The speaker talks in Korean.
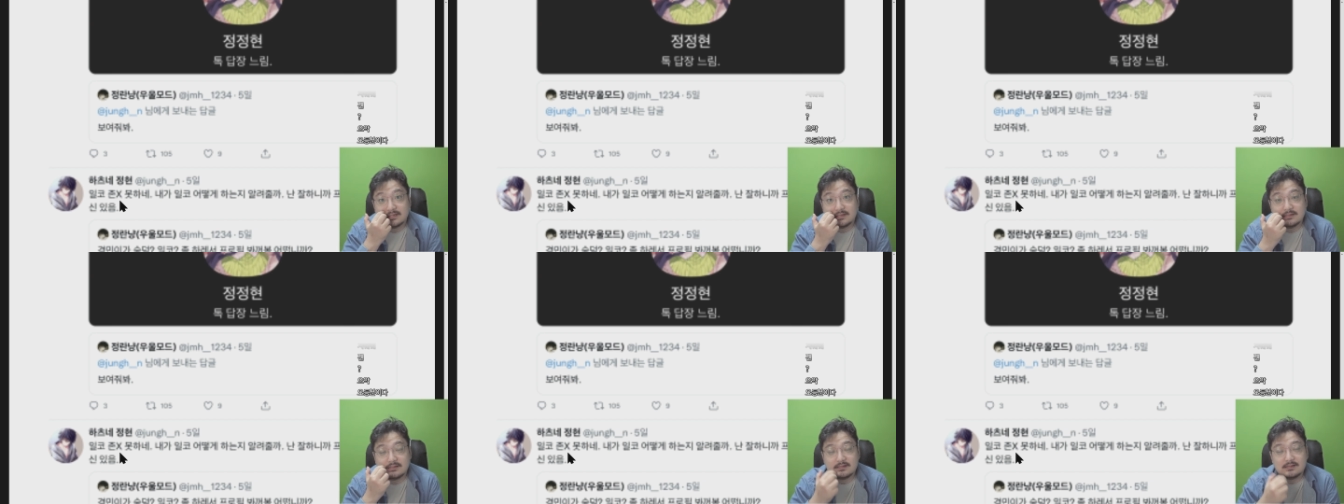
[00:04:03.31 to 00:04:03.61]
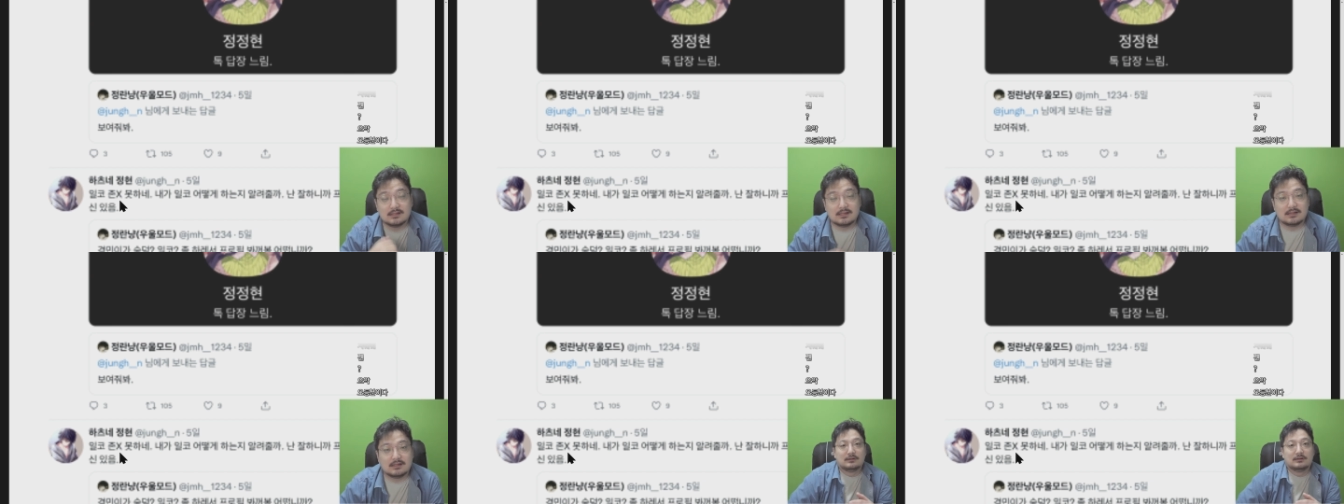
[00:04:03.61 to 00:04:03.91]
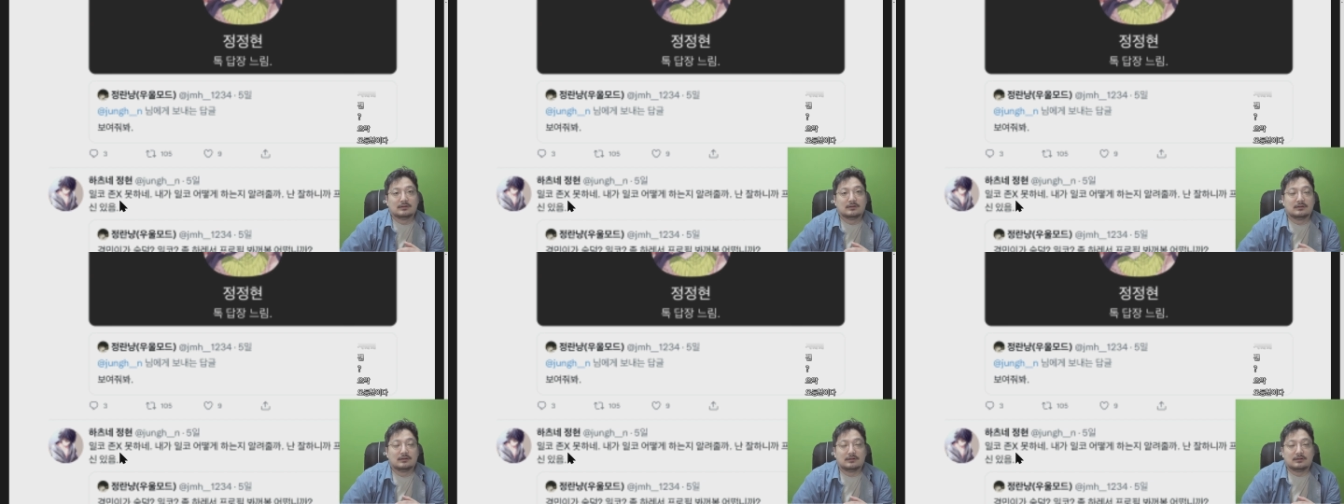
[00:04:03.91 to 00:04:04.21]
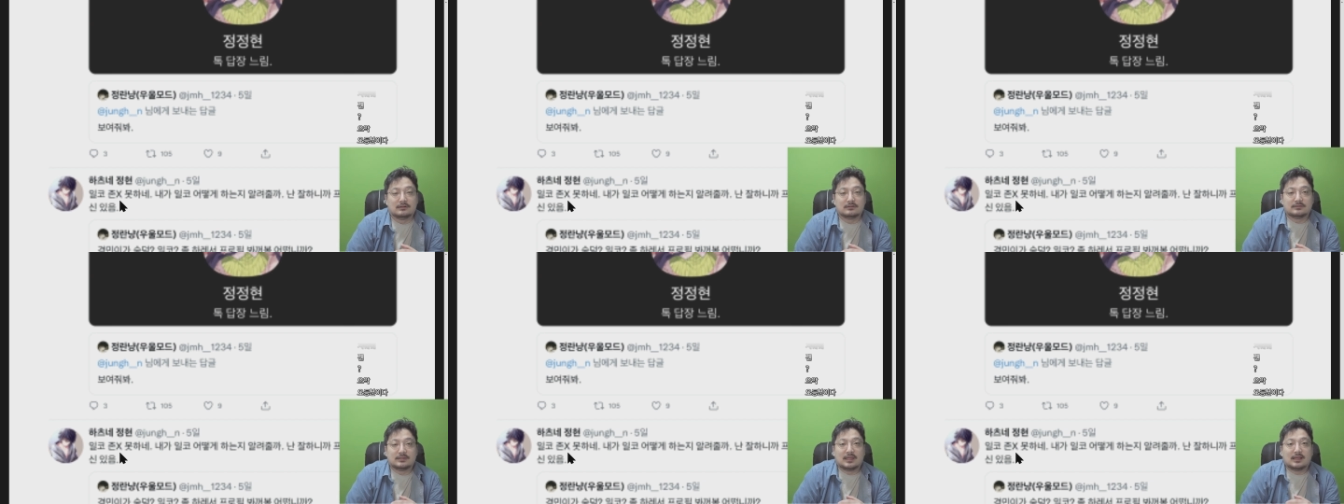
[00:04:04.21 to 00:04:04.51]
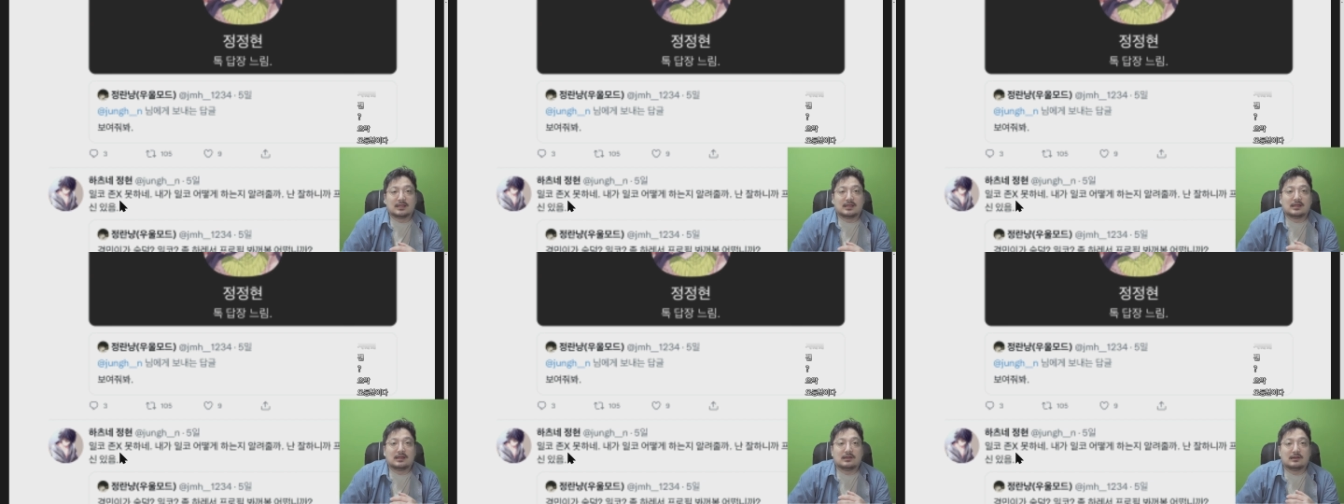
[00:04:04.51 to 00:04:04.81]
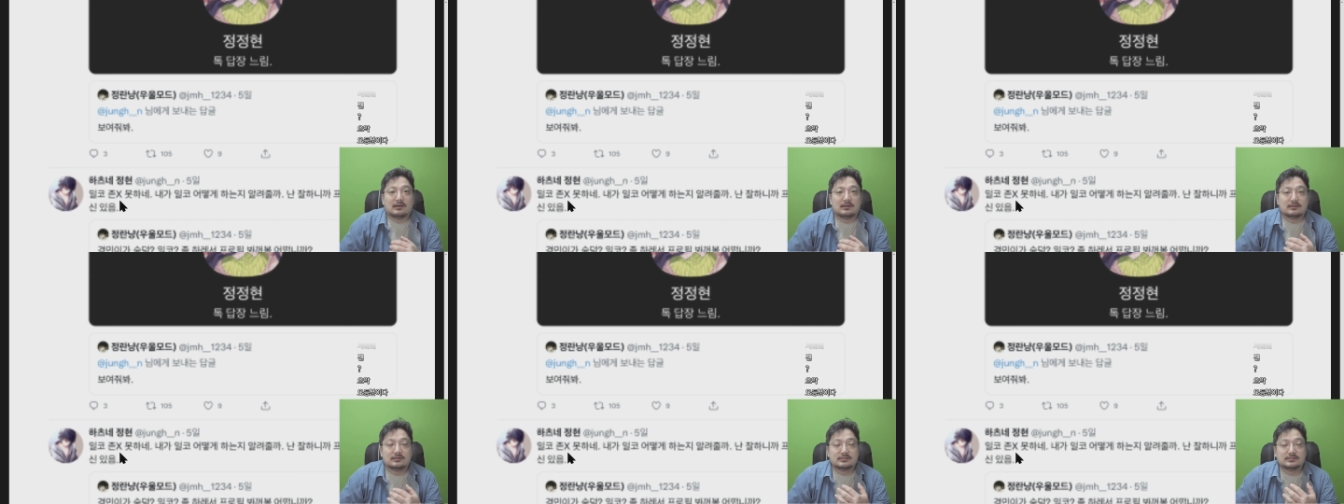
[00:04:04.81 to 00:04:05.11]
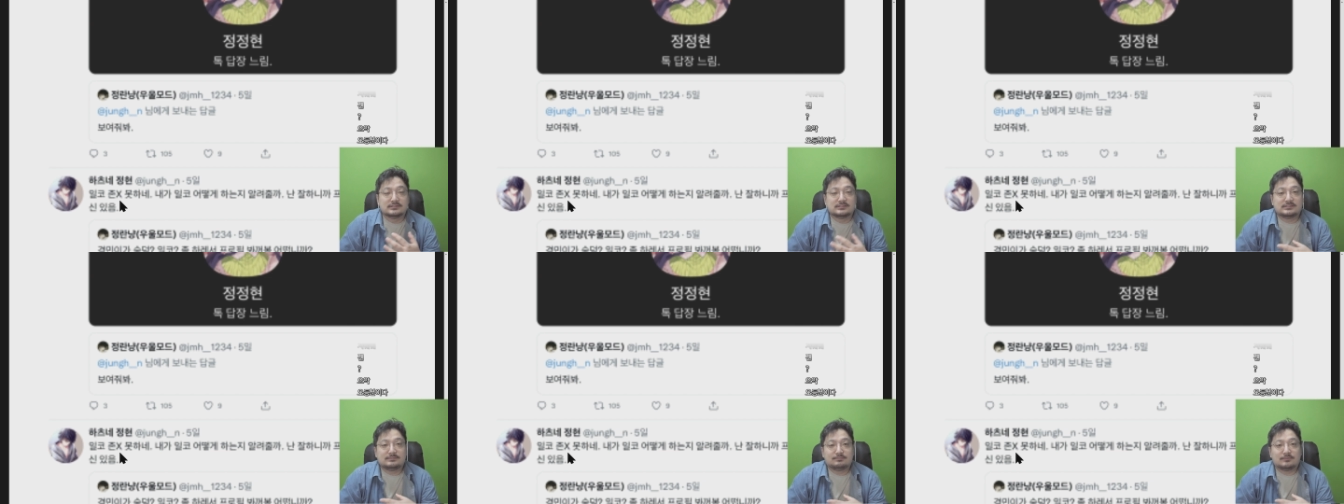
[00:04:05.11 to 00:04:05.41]
그러니까 어 내가 1
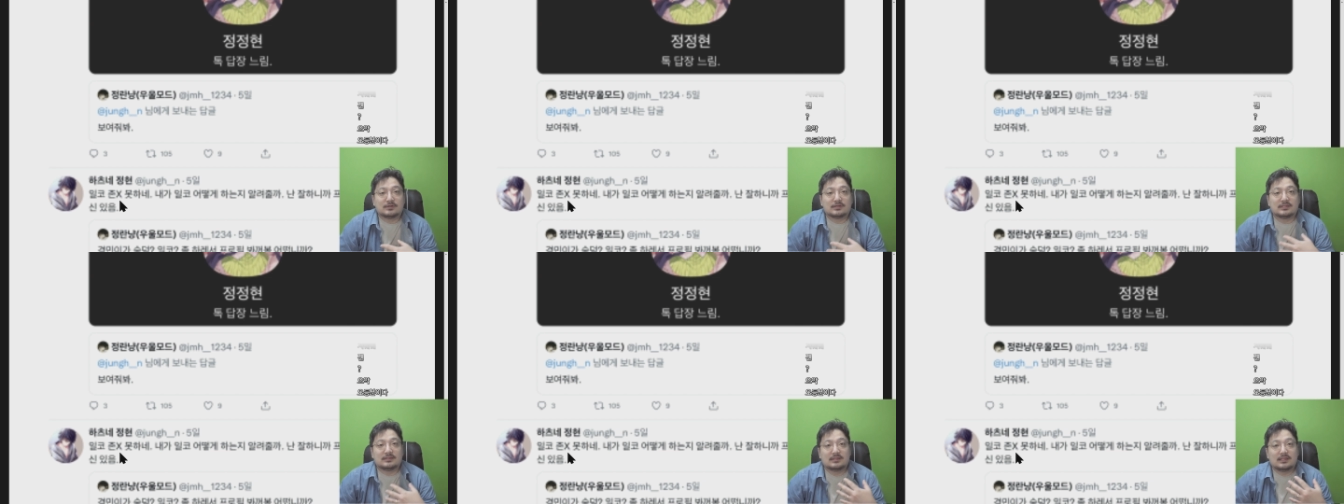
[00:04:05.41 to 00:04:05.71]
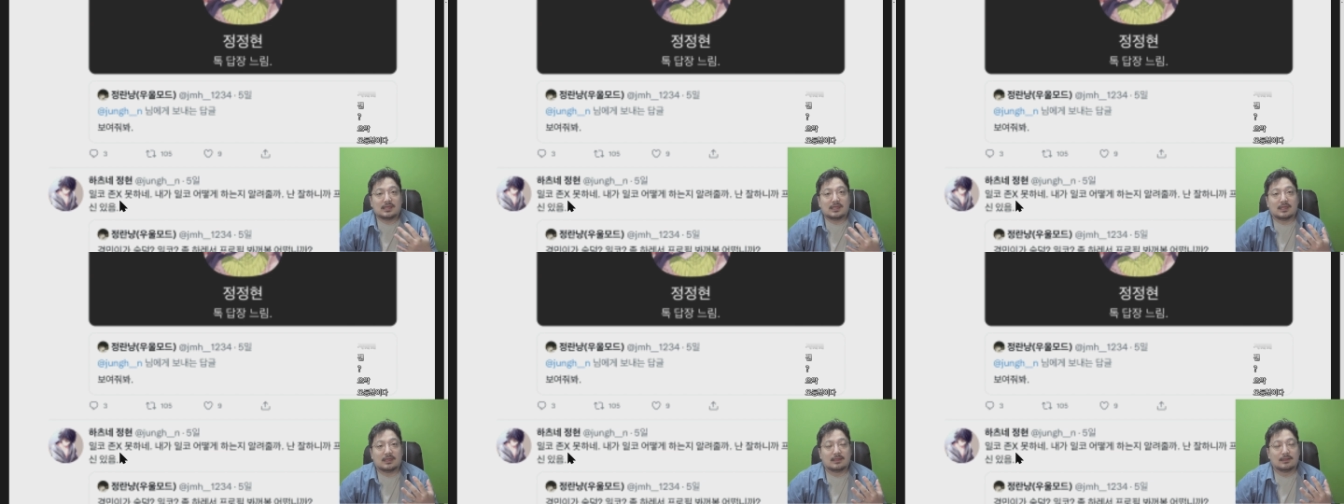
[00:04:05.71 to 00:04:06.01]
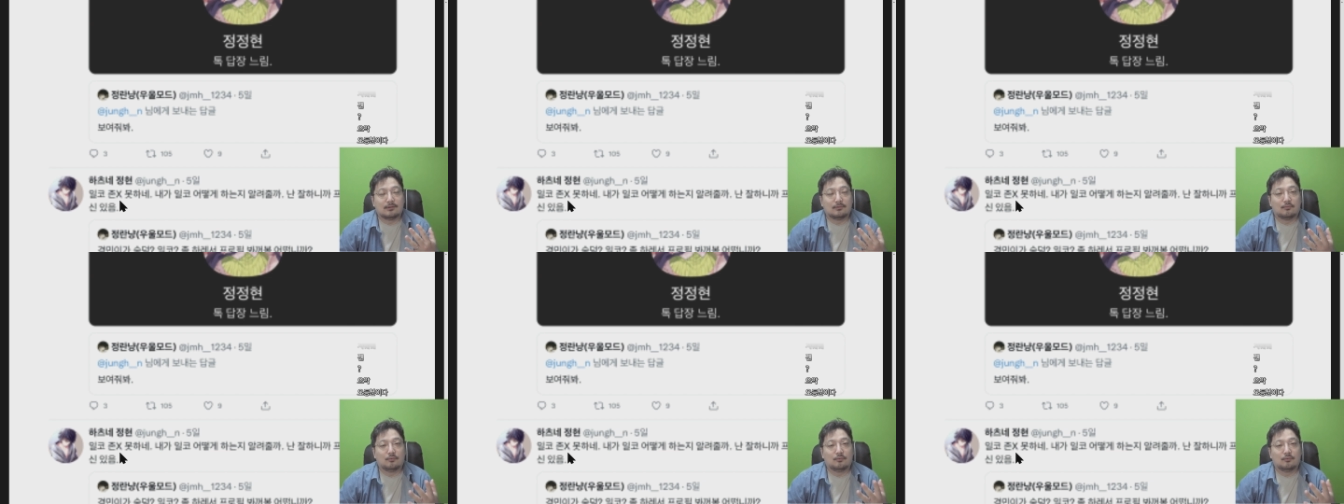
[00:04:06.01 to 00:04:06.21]
0덕인데